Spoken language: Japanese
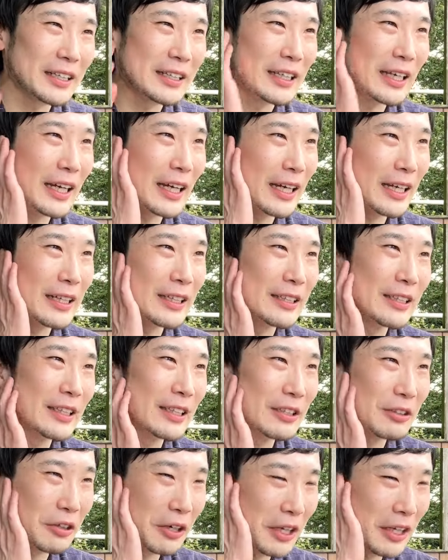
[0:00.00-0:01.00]
ね
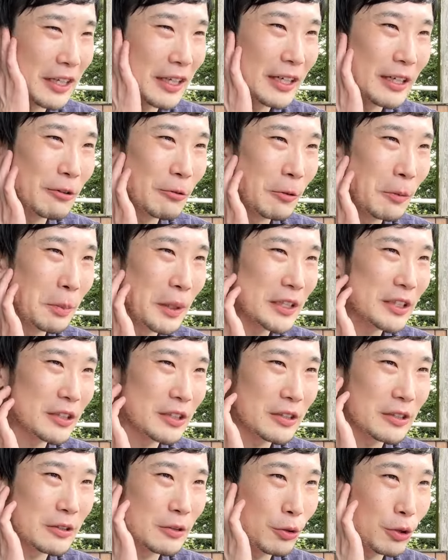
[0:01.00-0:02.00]
でそれでこう
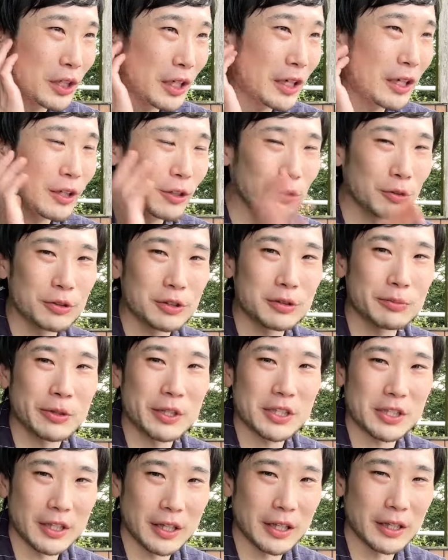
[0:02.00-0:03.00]
バスお手洗い用を済ま
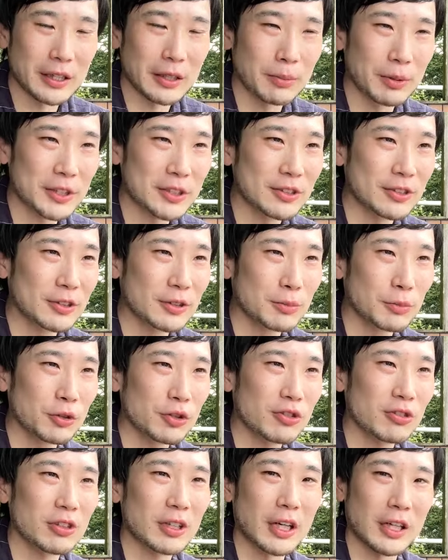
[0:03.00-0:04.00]
してでバスもう
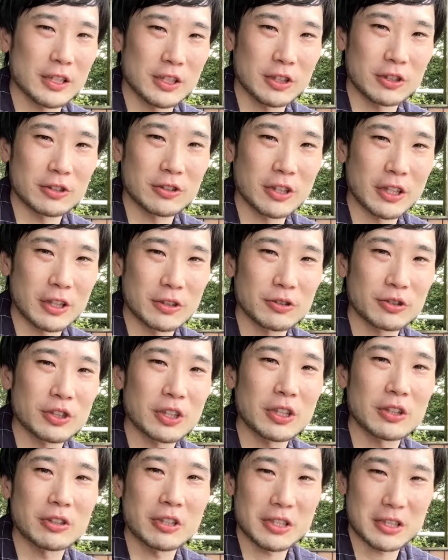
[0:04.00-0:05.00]
ちょっとで発車するから乗っ
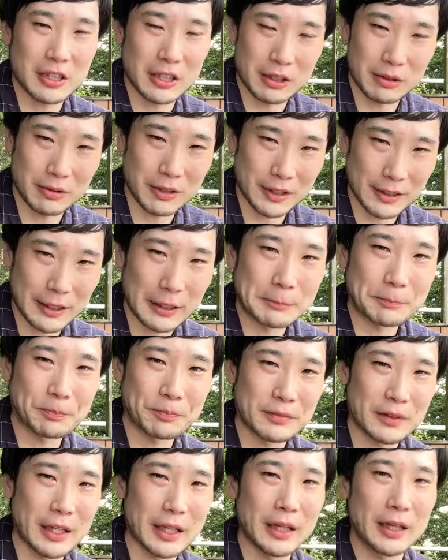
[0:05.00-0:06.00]
ててくださいって言われて
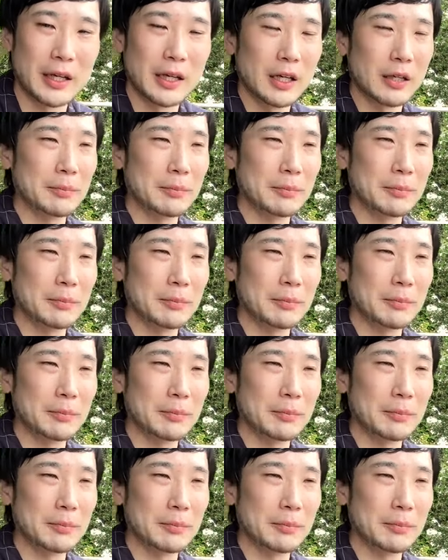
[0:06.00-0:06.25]
で